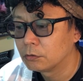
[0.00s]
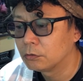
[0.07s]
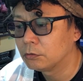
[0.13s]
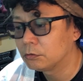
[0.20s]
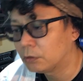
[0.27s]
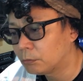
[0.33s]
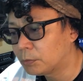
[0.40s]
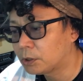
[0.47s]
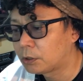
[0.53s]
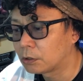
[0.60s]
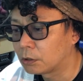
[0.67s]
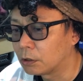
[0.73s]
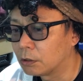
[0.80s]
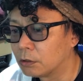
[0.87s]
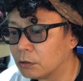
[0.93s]
いやまた
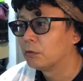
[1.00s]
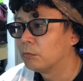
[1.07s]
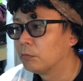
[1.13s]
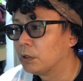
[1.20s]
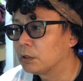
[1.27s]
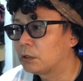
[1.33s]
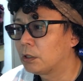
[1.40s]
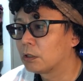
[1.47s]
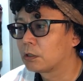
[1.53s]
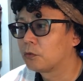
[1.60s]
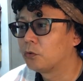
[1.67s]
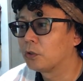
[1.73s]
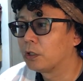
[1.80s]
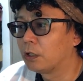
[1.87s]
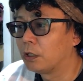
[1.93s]
やまた
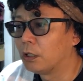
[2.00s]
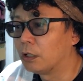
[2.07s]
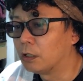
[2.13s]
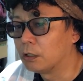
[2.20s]
これや